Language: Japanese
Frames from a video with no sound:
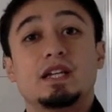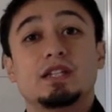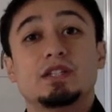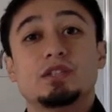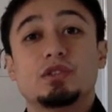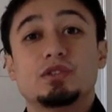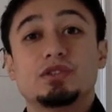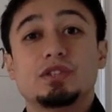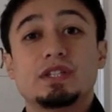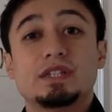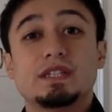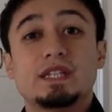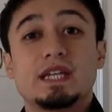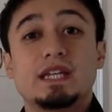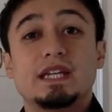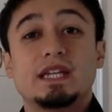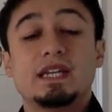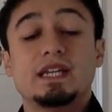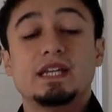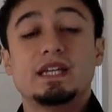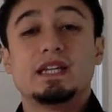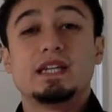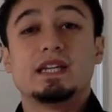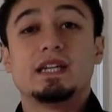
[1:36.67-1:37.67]
そしてぜ
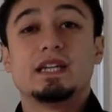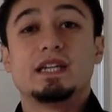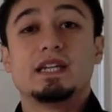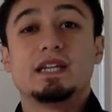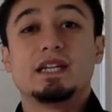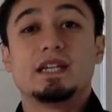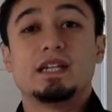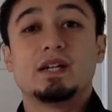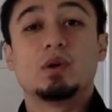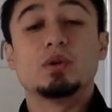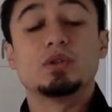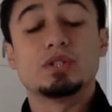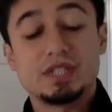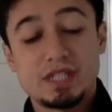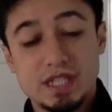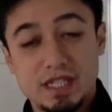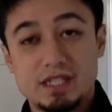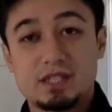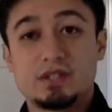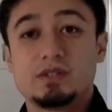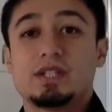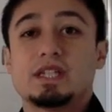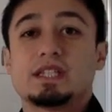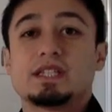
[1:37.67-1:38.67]
ひ、教
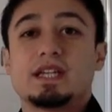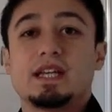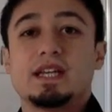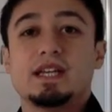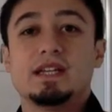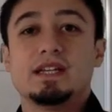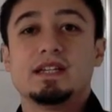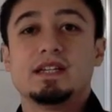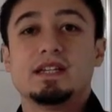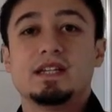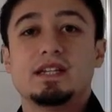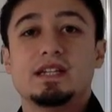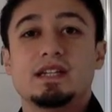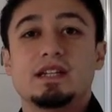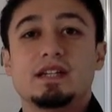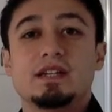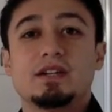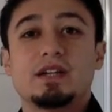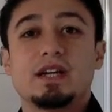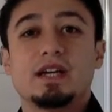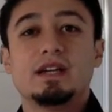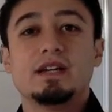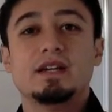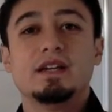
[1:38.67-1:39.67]
えてください。
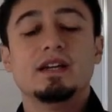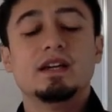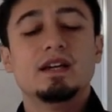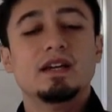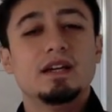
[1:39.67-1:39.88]
Okay?